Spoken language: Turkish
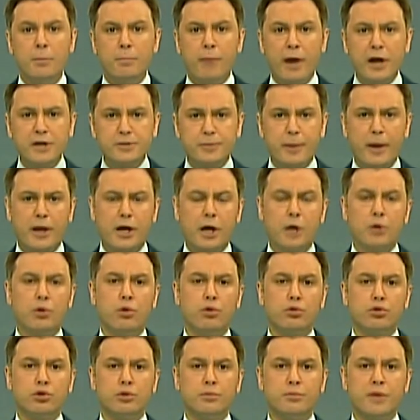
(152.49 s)
Başbakan
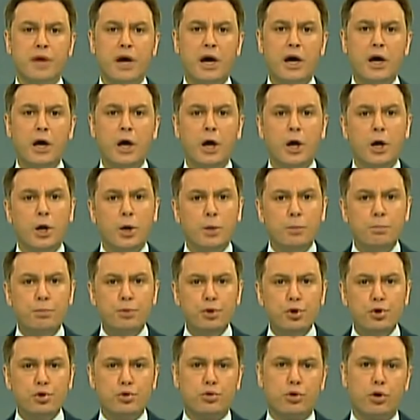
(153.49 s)
olduğumda
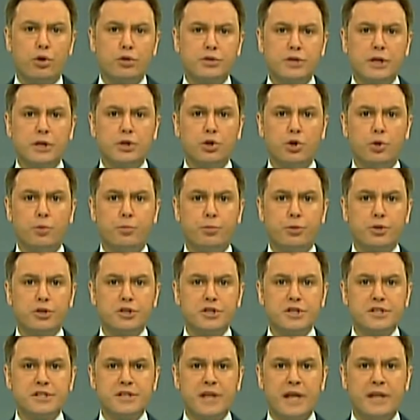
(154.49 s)
Büyük Orta Doğu
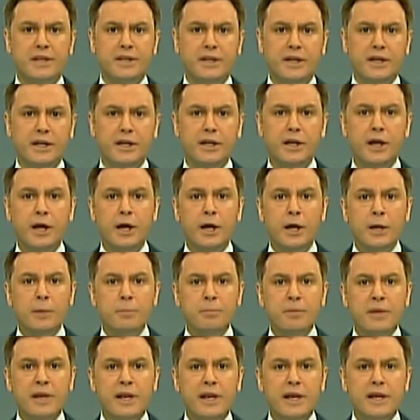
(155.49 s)
projesine değil,
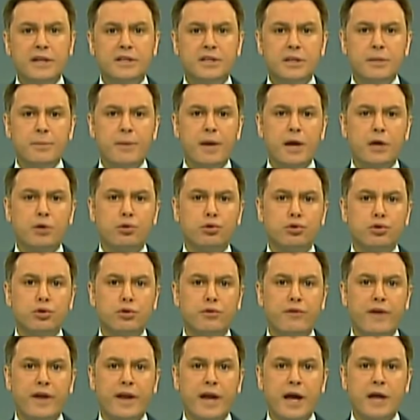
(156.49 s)
milletime
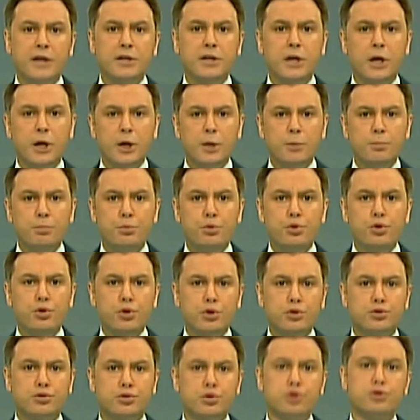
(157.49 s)
gurur veren
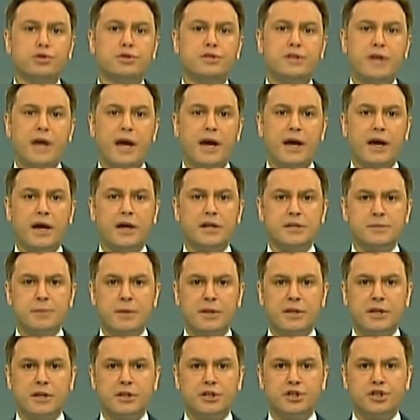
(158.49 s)
Büyük Türkiye'ye
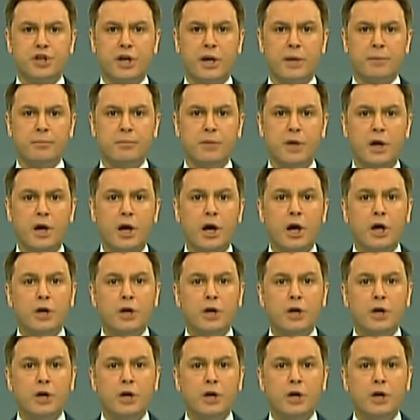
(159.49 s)
hizmet edeceğim.